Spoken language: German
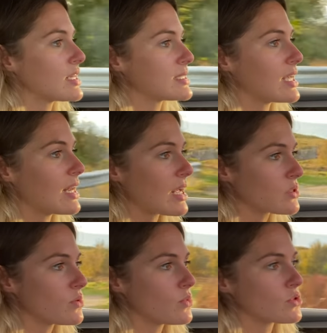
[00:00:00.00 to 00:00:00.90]
dass der
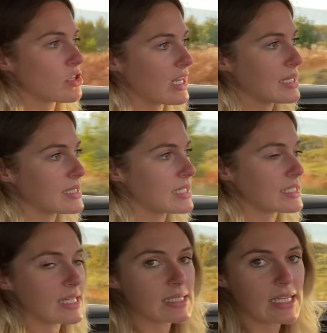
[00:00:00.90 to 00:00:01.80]
Elektromotor
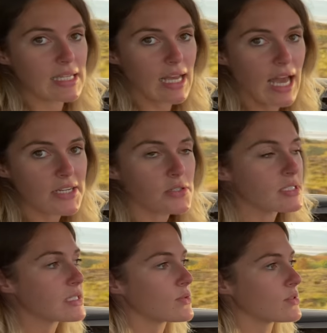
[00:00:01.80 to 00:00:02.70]
gleichzeitig als Generator
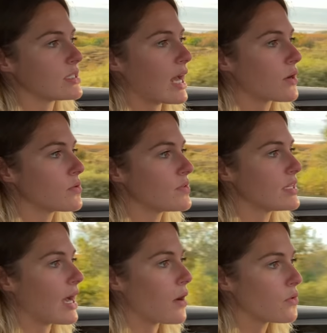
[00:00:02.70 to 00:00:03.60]
dient und den Akku
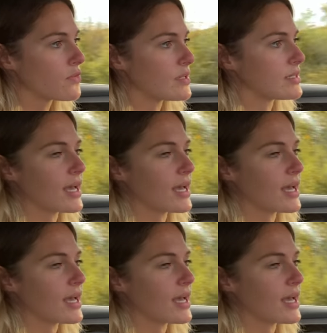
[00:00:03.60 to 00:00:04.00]
wieder auflädt.